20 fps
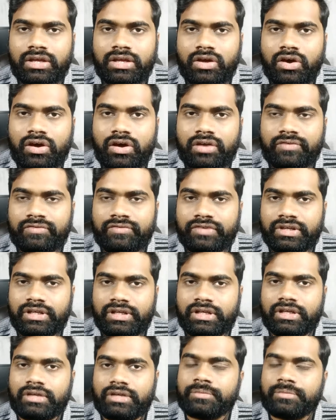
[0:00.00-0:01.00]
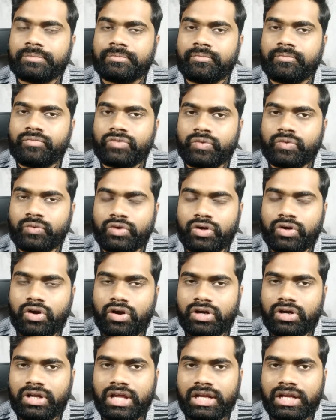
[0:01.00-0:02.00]
के और फिर वो
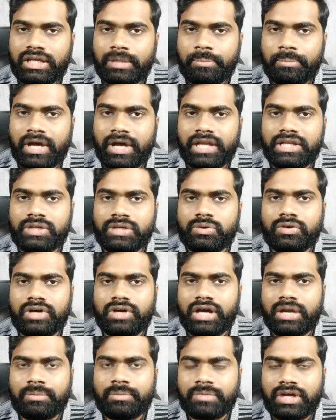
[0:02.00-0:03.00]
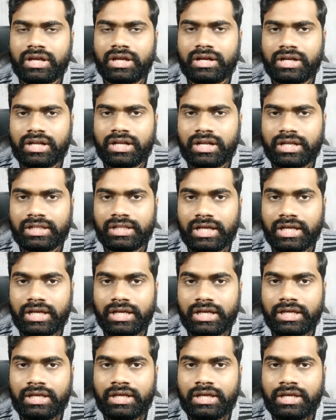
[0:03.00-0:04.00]
रॉड डाल के पानी को गर्म करना रहता
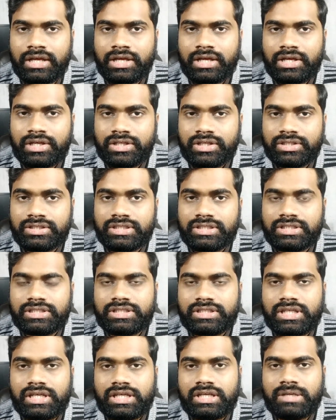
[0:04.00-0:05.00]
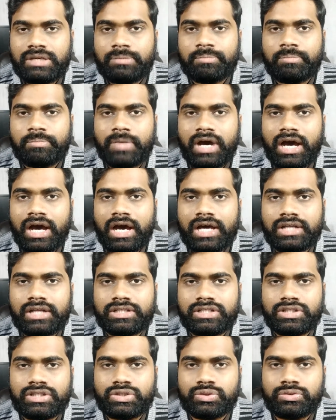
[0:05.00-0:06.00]
है जिससे कि बाहर
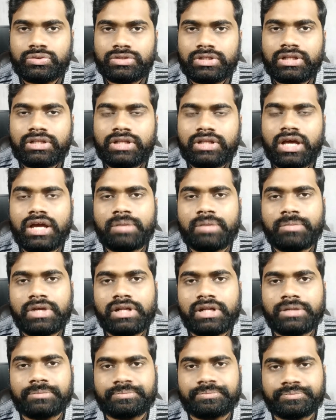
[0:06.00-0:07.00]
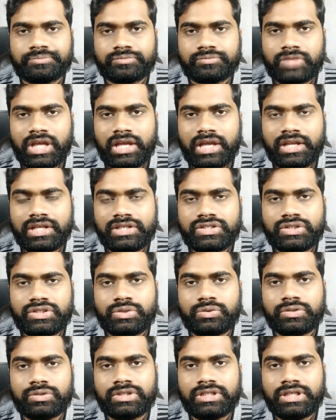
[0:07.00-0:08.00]
से जो थर्मल एनर्जी
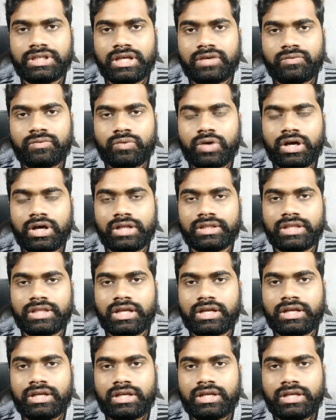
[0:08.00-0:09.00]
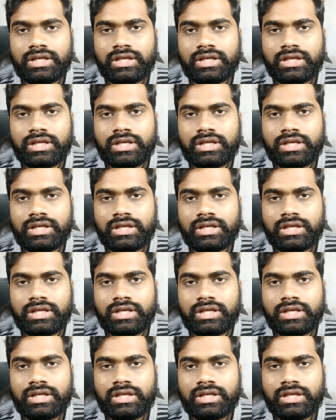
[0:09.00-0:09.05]
होती है वो अंदर